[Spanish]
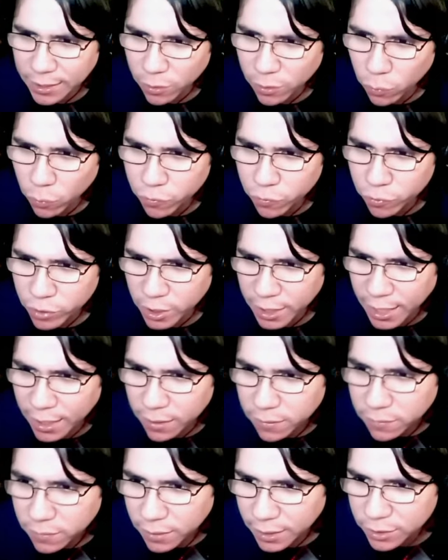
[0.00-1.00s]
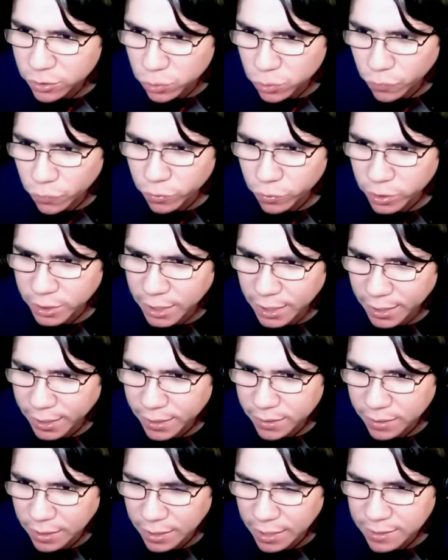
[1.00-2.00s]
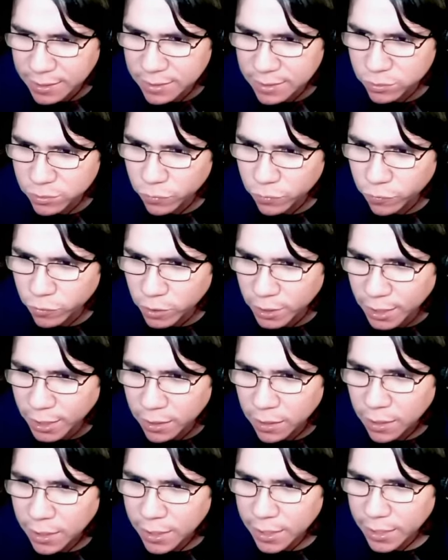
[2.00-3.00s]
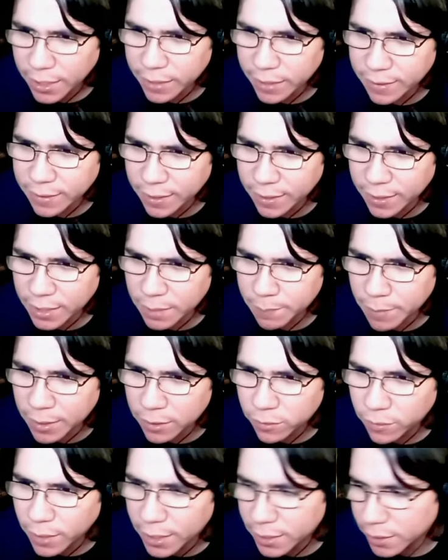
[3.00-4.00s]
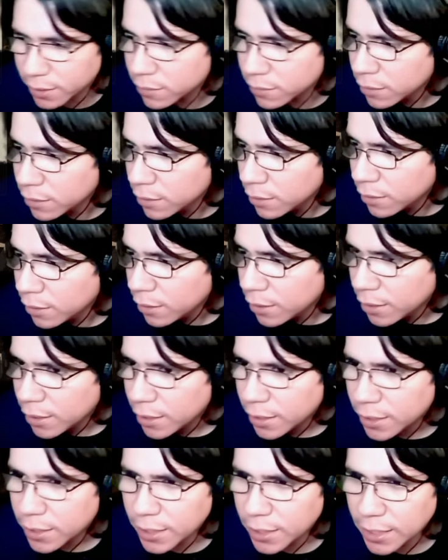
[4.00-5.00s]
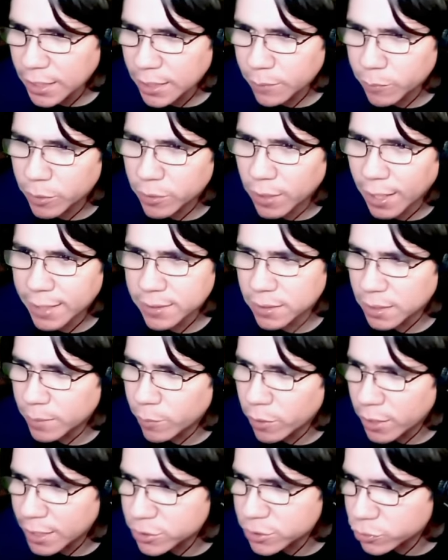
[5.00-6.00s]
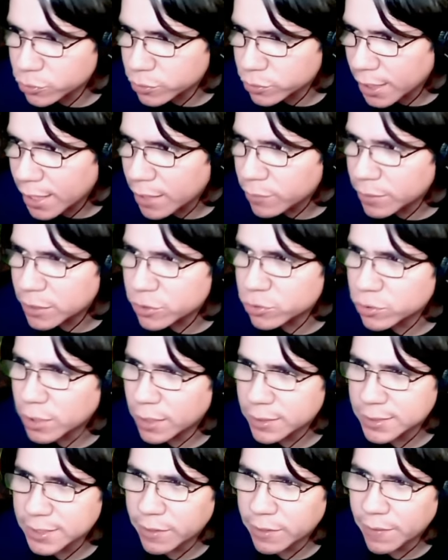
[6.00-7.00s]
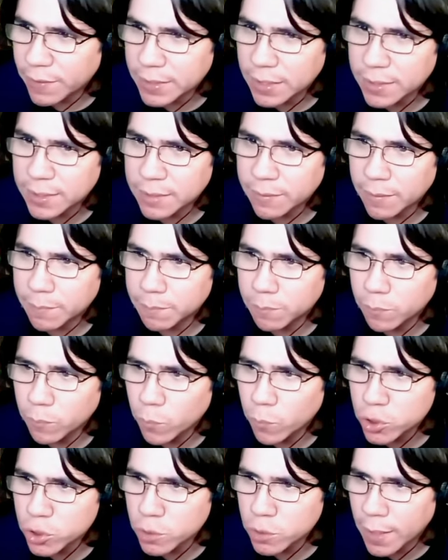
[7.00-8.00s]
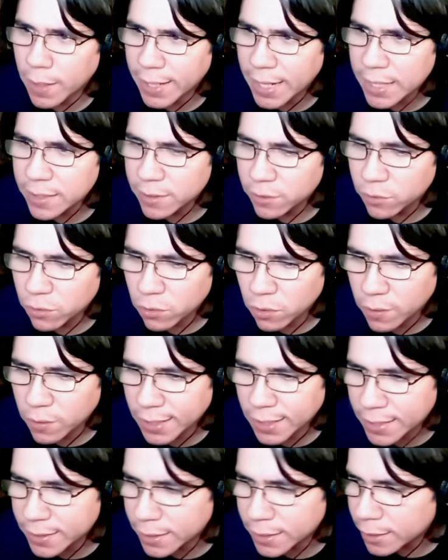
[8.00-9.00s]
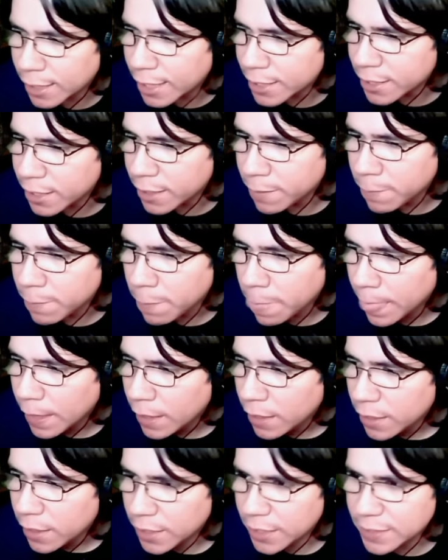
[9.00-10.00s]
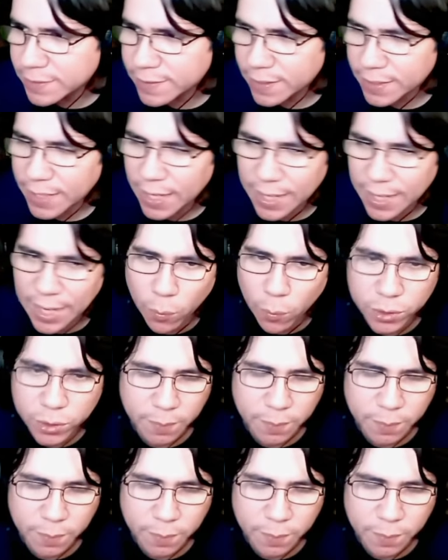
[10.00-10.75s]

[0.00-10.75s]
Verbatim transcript: un funeral. Eso es un funeral, gente. Ahí están haciendo un funeral. Están cremando a alguien. Y bueno, acá tenemos la ciudad. Una ciudad se ve bastante, mucho más grande, ¿no? Con gran detalle y sería la última